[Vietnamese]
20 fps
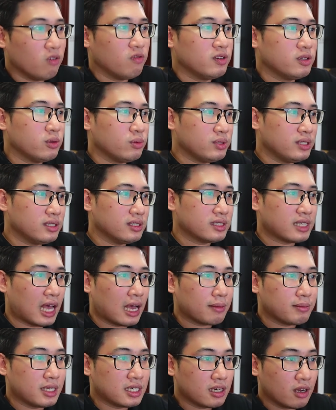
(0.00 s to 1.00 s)
Ví dụ như giá
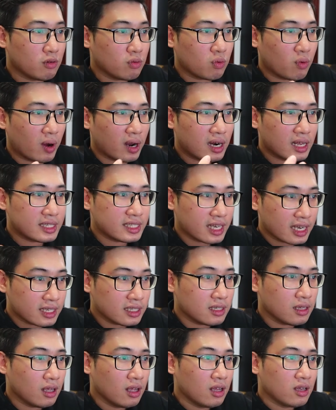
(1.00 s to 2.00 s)
biến động quá là nhanh,